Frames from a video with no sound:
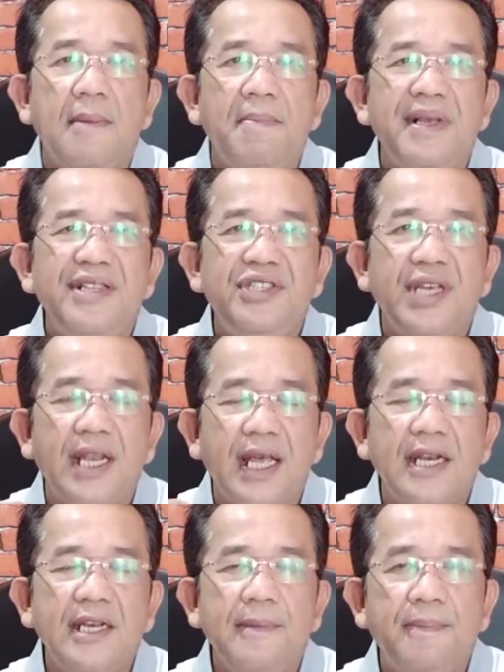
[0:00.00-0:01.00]

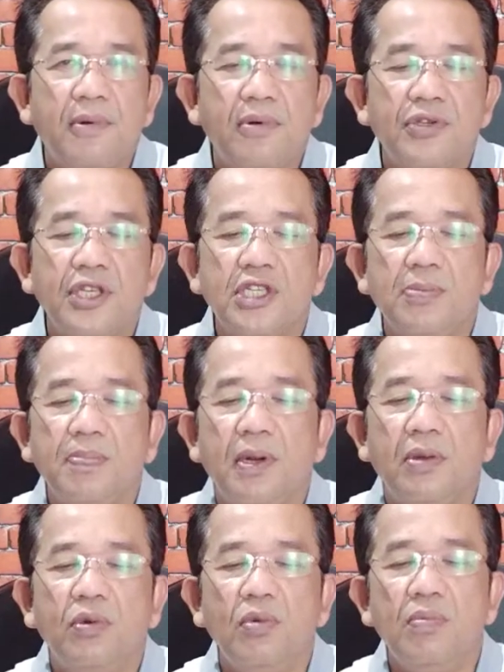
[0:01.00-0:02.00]
menjalani proses
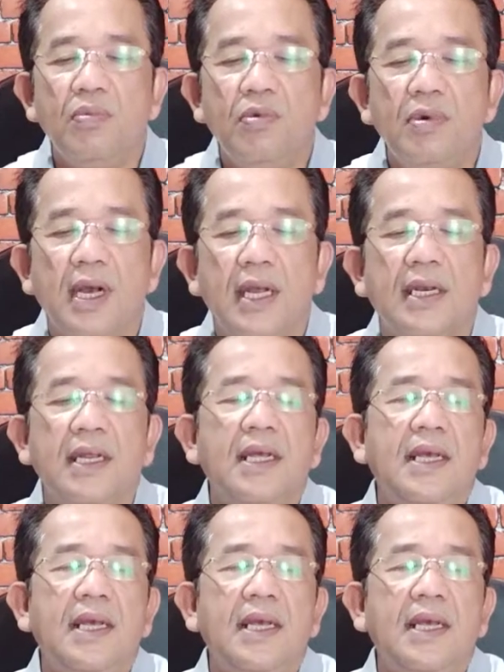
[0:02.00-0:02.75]
pertumbuhan